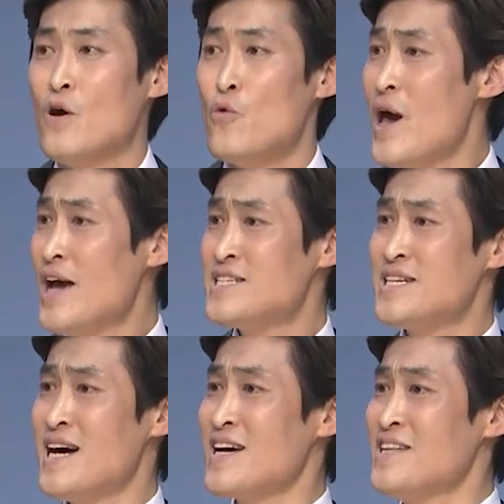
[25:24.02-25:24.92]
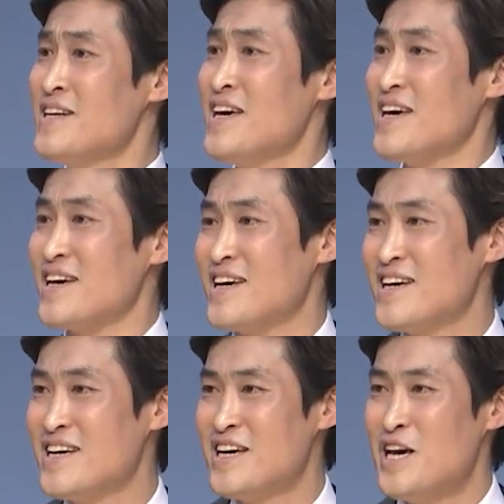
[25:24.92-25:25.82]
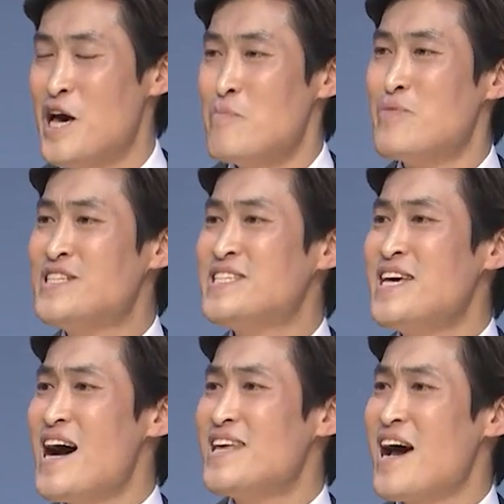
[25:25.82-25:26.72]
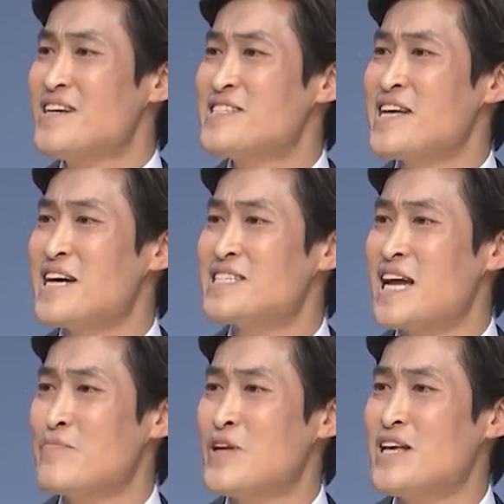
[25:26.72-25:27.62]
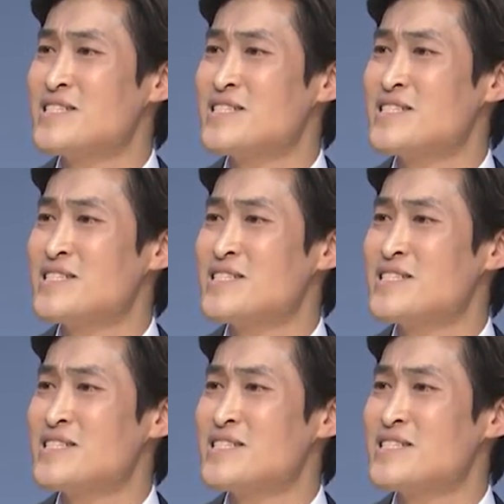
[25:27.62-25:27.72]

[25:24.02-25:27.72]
왜 신앙인들이 믿지 아니하는 세상 사람들이